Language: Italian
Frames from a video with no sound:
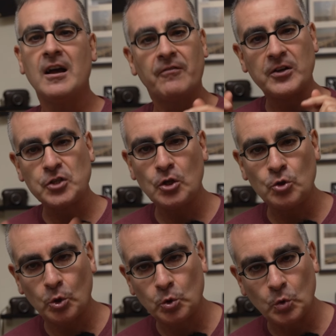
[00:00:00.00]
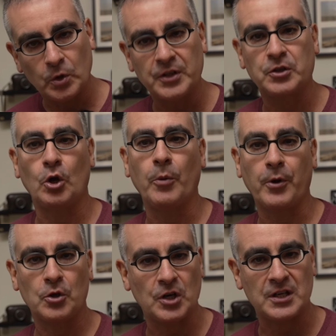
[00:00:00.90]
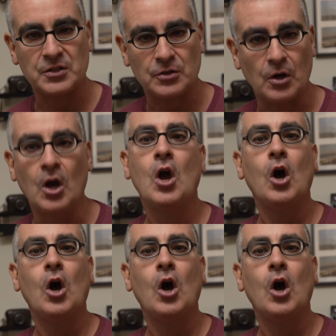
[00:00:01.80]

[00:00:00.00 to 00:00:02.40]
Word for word: facendo tu l'intero processo?